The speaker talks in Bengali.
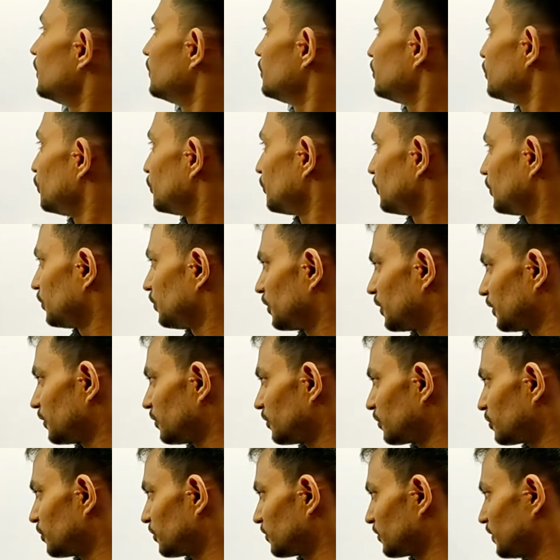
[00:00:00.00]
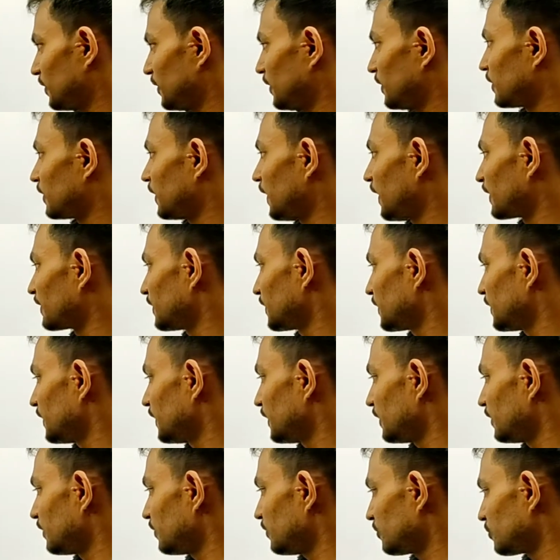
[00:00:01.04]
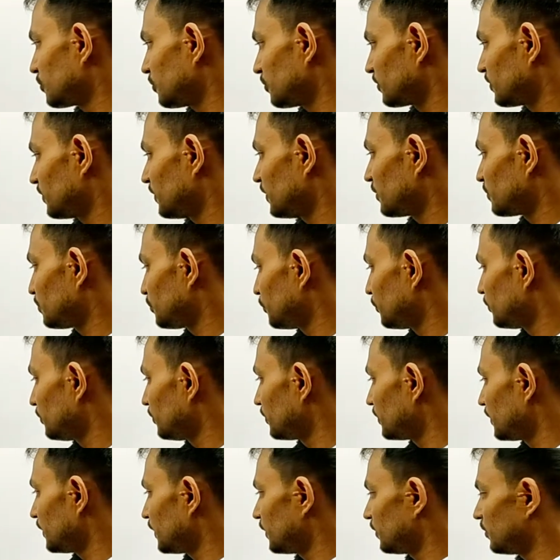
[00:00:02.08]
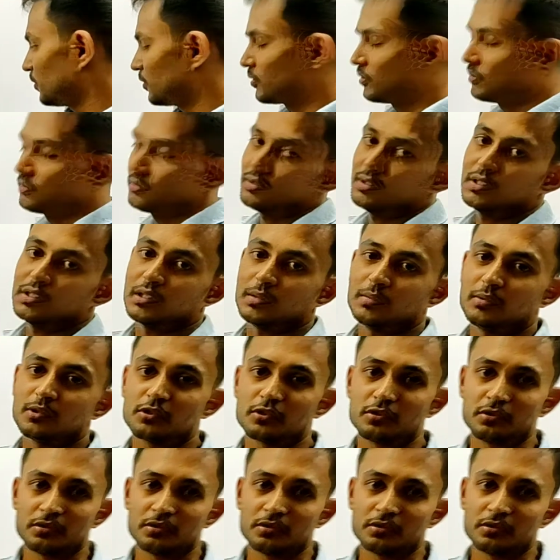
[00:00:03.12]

পূর্ণ ধনাত্মক সংশ্লেষ আংশিক ঋণাত্মক সংশ্লেষ পূর্ণ ঋণাত্মক সংশ্লেষ এবং